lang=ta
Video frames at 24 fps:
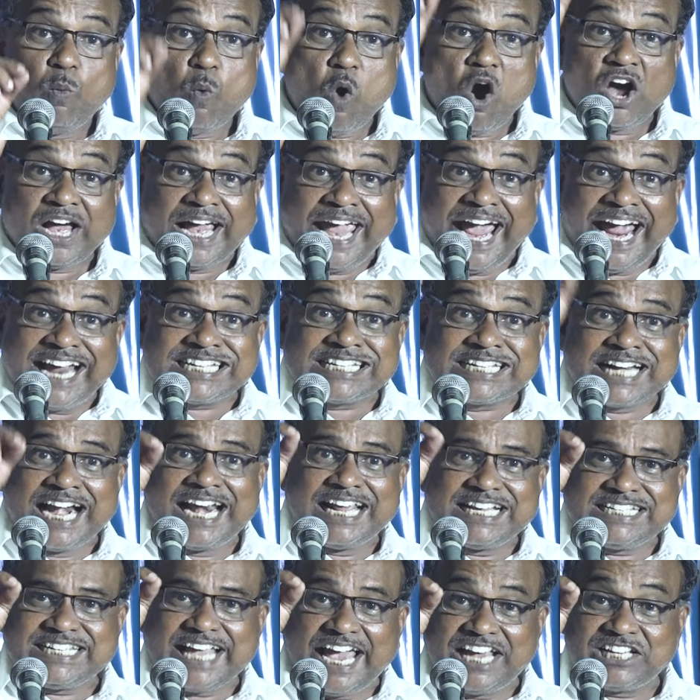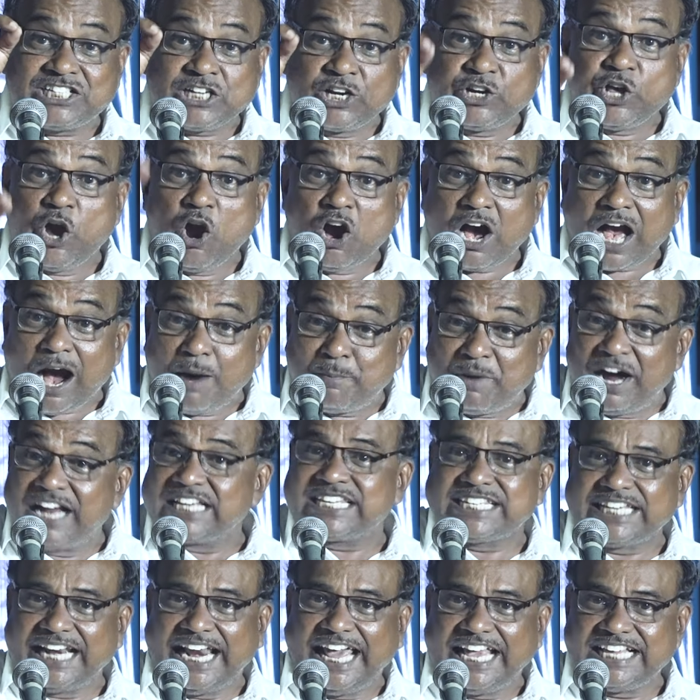ஒகேஷனலைசேஷனையும்
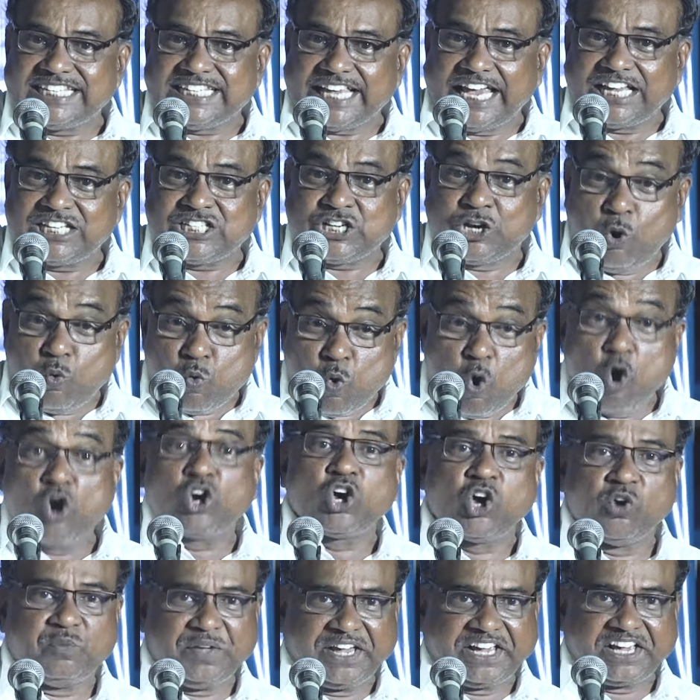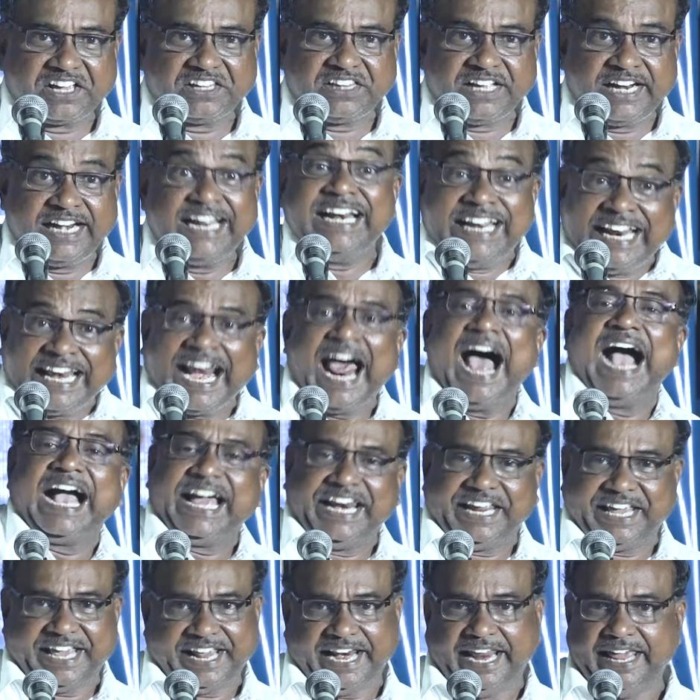கமர்ஷியலைசேஷனையும் ஊக்குவிக்குதுன்னு
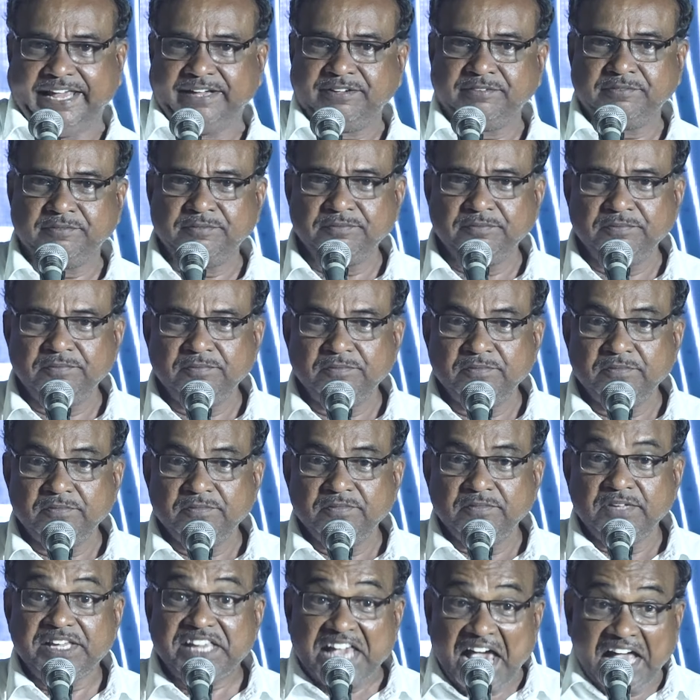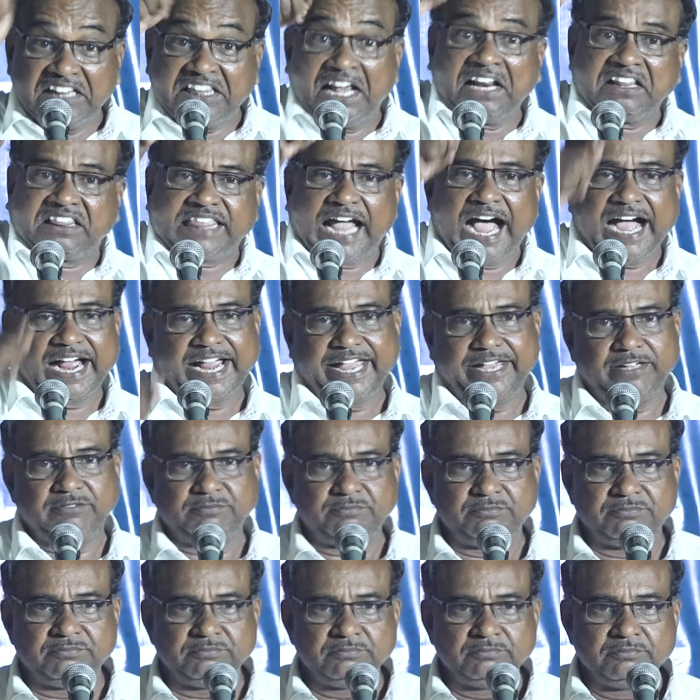நிராகரிக்கல எதிர்த்தாங்க
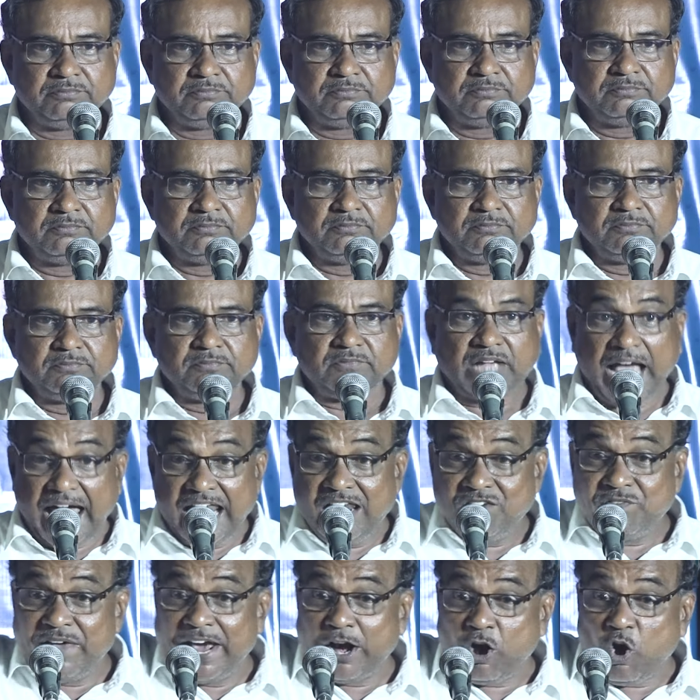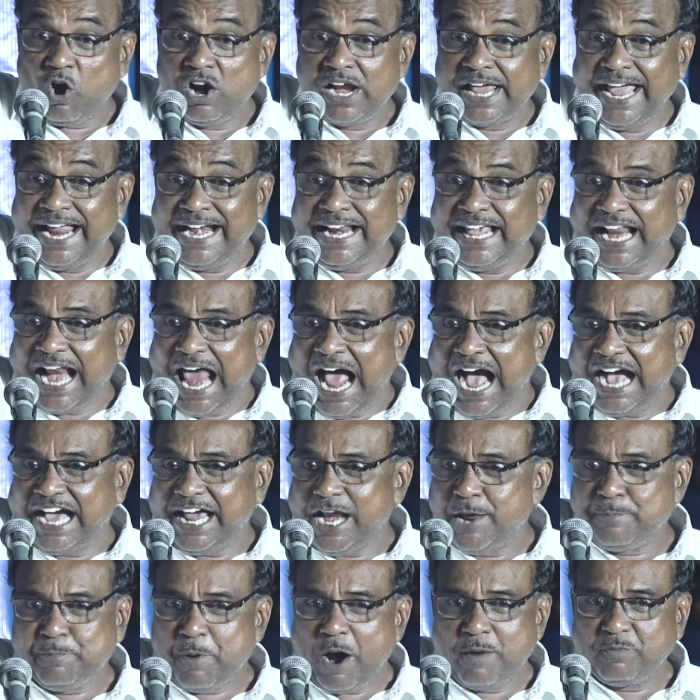கல்விக் கொள்கையை
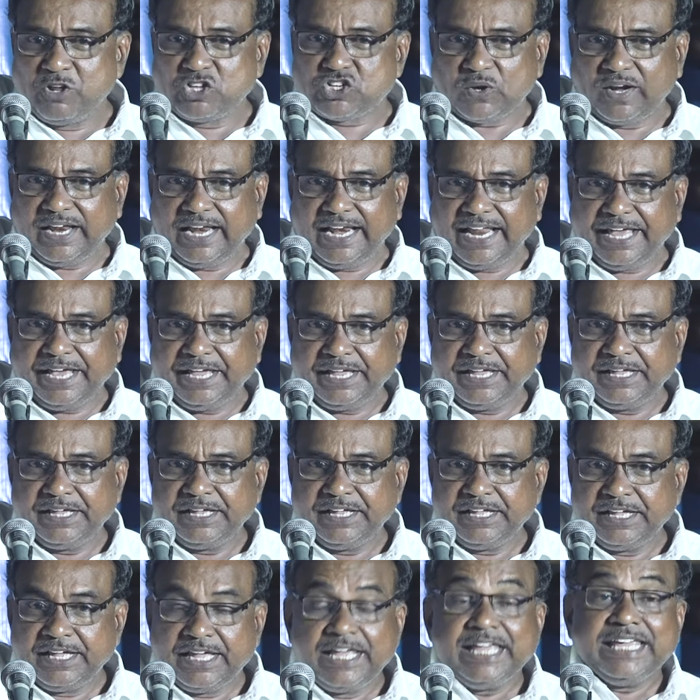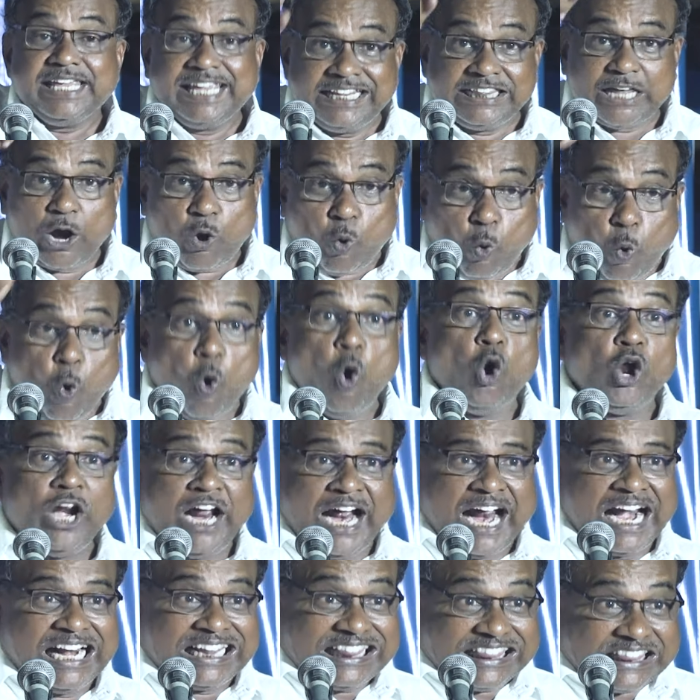நிராகரிப்போம்னு சொல்லல இந்த
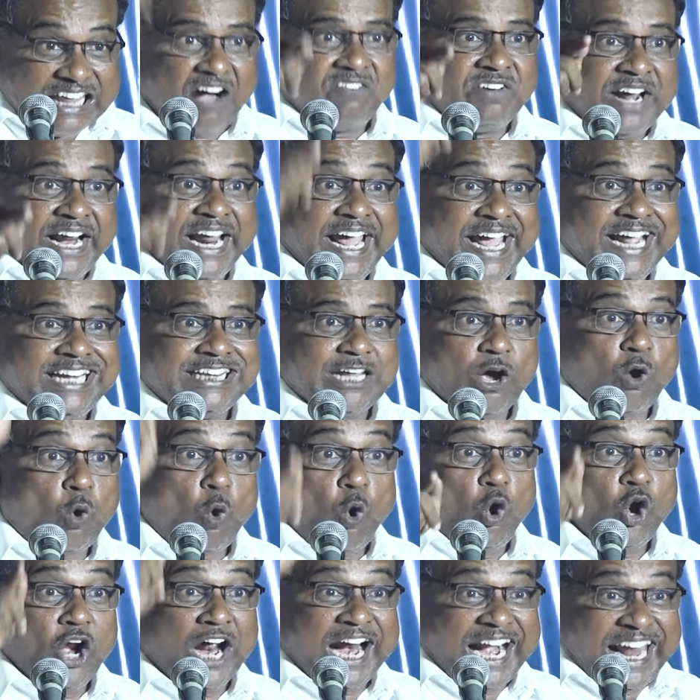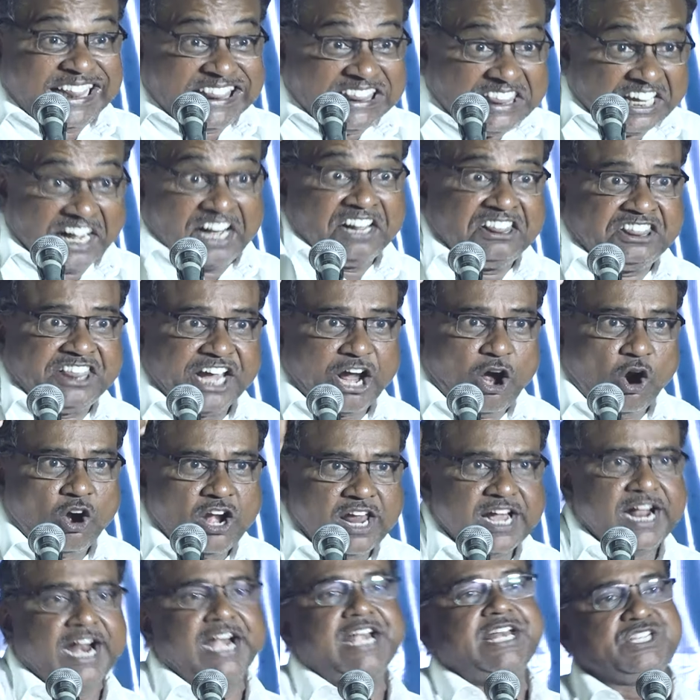கூறுகள் தவறு இந்த கூறுகளை திருத்திக்
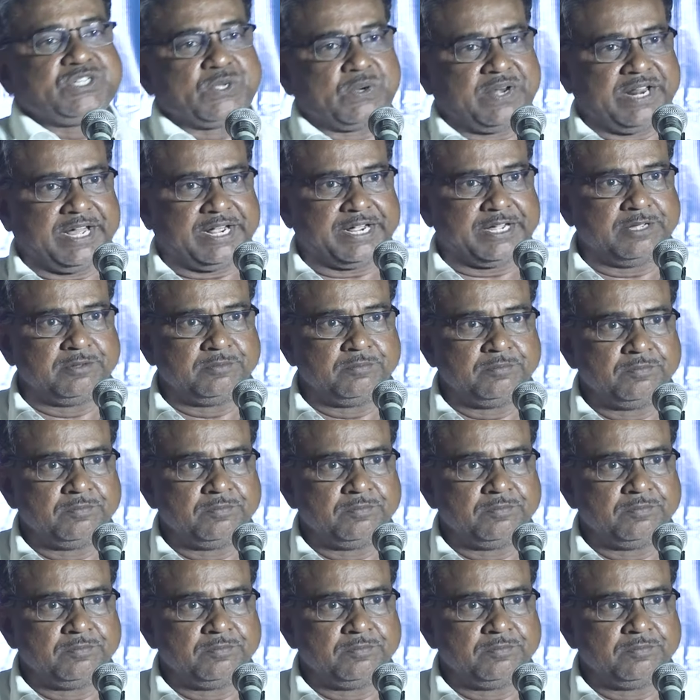கொள்ளுங்கள்னு சொன்னாங்க